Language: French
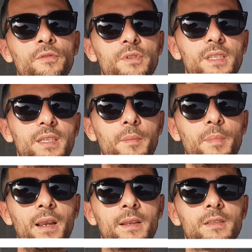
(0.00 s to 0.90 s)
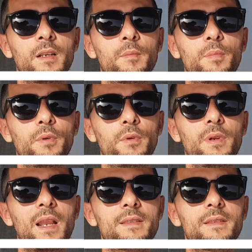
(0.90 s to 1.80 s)
vous citer par exemple
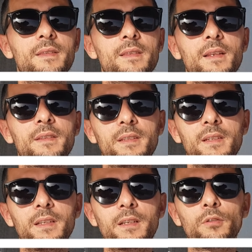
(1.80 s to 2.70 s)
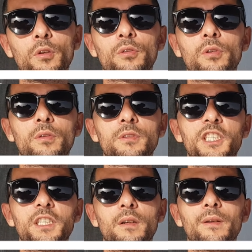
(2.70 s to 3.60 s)
l'acide salicylique dont on
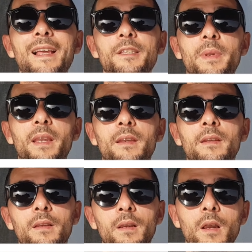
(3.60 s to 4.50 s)
tire l'aspirine.